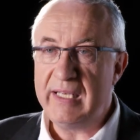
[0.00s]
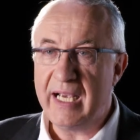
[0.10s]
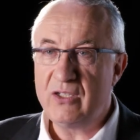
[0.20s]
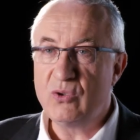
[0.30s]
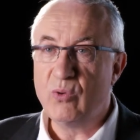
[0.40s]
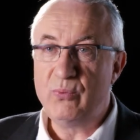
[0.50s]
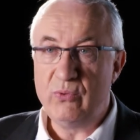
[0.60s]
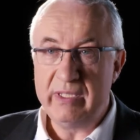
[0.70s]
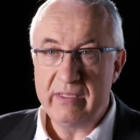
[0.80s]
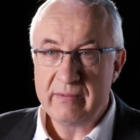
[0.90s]
village au
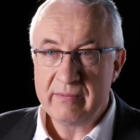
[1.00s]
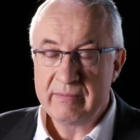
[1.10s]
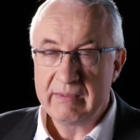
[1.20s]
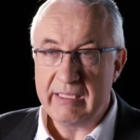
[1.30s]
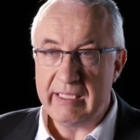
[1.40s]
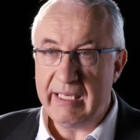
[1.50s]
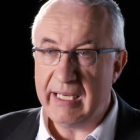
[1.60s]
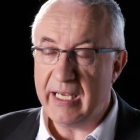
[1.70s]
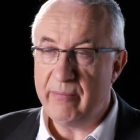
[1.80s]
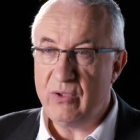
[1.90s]
puits. Et
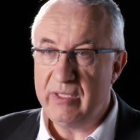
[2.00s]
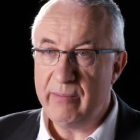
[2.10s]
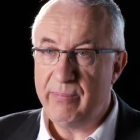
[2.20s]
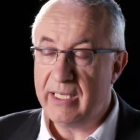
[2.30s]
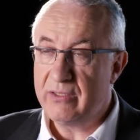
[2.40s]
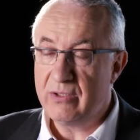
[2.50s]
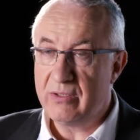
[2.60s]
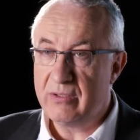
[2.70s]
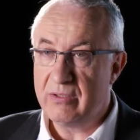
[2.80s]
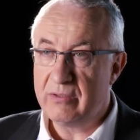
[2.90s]
elle a amené plein
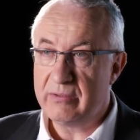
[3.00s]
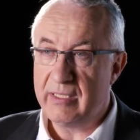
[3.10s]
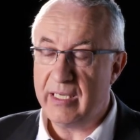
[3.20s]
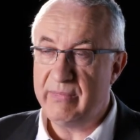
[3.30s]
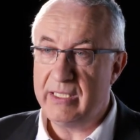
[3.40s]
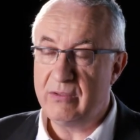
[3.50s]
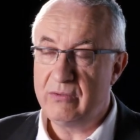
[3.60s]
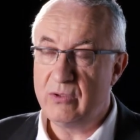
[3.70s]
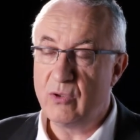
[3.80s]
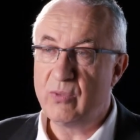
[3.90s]
de, elle a
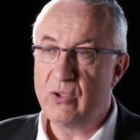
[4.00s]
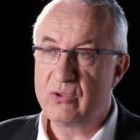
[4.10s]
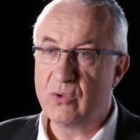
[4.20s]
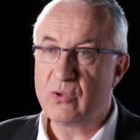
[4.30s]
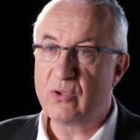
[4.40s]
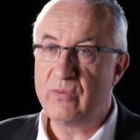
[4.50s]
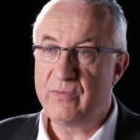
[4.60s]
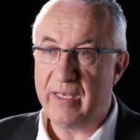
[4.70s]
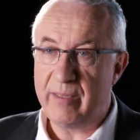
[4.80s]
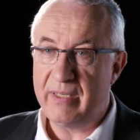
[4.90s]
de, nombreuses autres
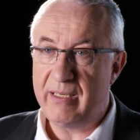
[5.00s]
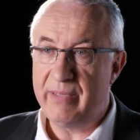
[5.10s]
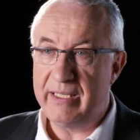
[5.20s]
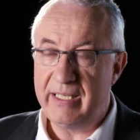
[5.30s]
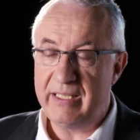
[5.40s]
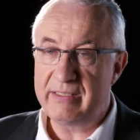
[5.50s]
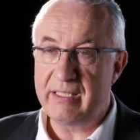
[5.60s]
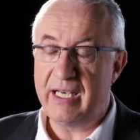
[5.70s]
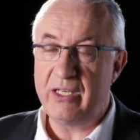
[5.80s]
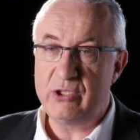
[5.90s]
femmes
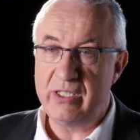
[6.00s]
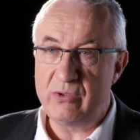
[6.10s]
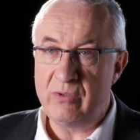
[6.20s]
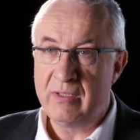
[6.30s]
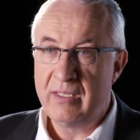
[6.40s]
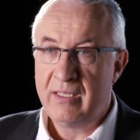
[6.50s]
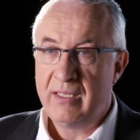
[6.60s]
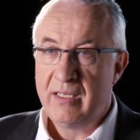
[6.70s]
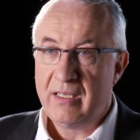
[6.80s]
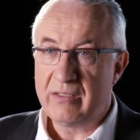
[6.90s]
albanaises à Jésus,
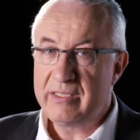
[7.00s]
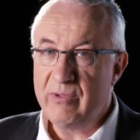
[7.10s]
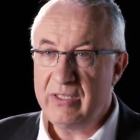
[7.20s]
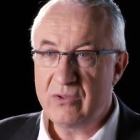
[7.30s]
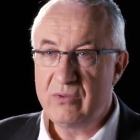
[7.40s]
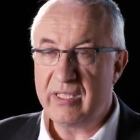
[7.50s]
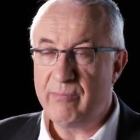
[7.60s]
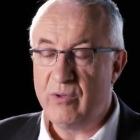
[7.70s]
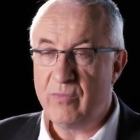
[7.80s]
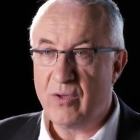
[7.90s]
en témoignant tout
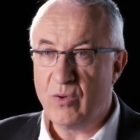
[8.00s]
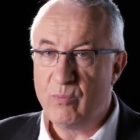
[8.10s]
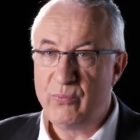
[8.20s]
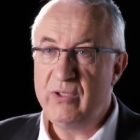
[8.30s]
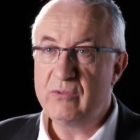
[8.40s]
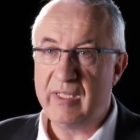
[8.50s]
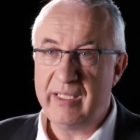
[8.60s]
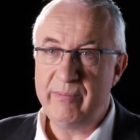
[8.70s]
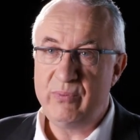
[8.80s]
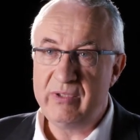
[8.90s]
simplement au puits où
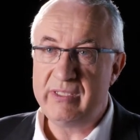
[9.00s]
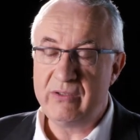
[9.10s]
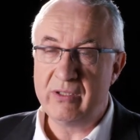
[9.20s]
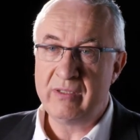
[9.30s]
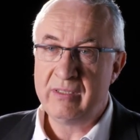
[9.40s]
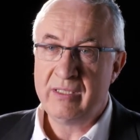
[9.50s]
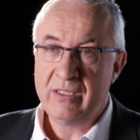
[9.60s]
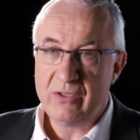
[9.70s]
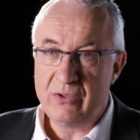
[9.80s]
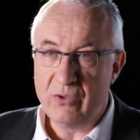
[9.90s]
elle est épuisée de,
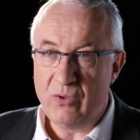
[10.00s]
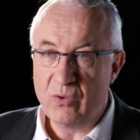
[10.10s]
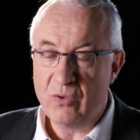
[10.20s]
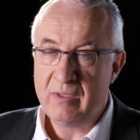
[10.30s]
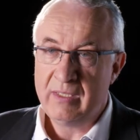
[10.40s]
de l'eau.